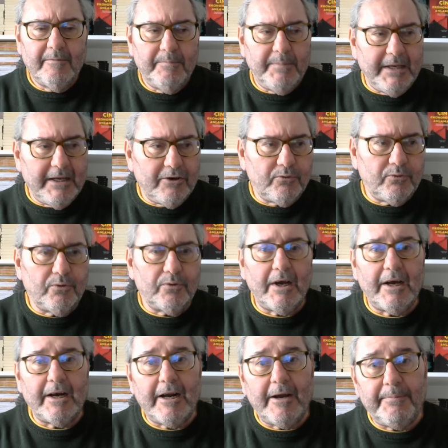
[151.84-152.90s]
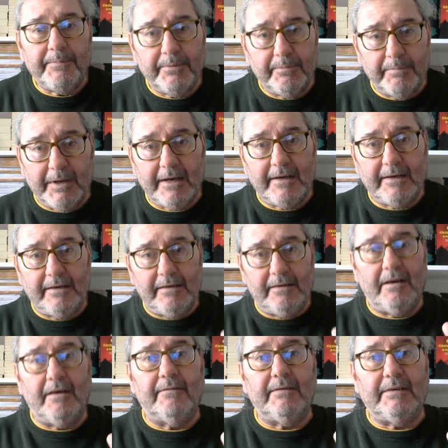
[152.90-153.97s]
bir tür Arap Baharı
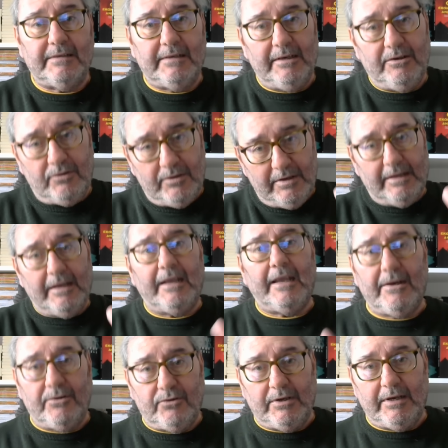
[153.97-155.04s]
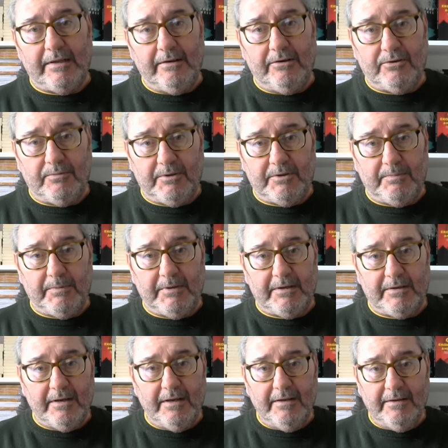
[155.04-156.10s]
havası içinde gerçekleşmiş
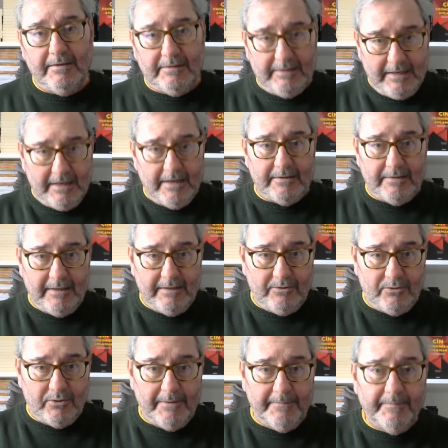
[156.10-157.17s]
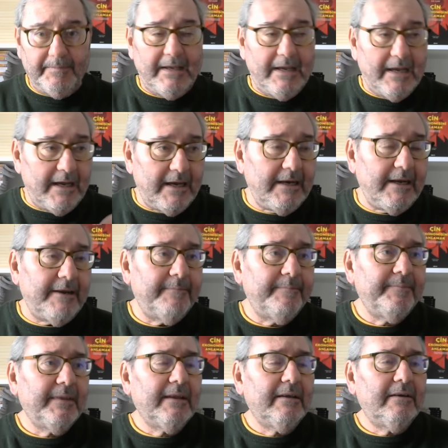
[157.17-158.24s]
bir siyasetçi. Yani
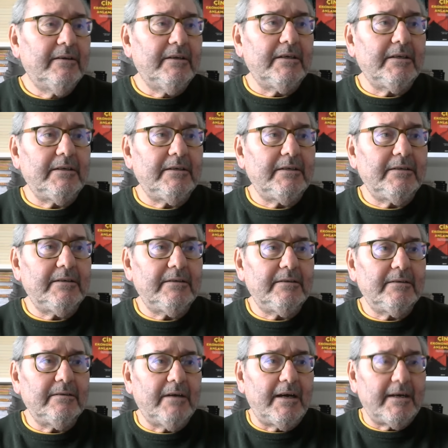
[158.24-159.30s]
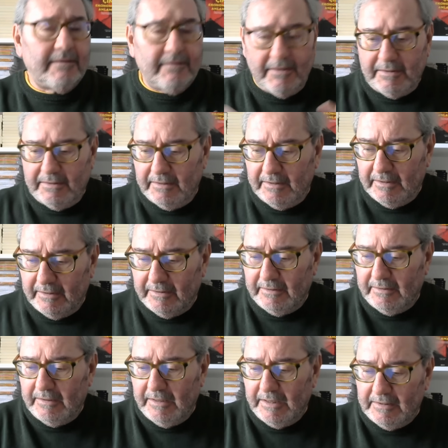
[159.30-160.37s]
e, artık e,
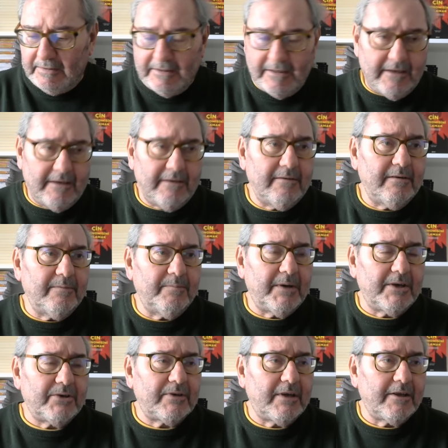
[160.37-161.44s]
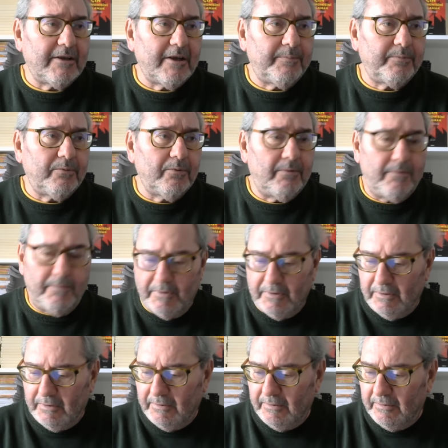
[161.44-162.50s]
eski başkan Abdül
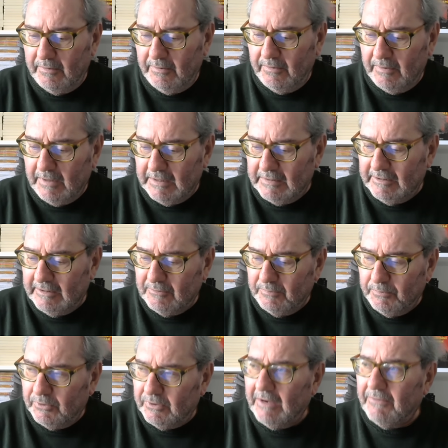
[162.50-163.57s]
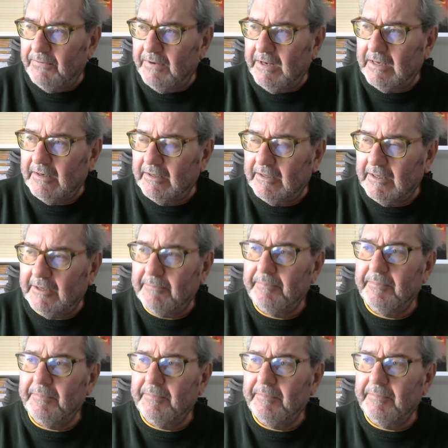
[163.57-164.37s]
e, Aziz Buteflika'nın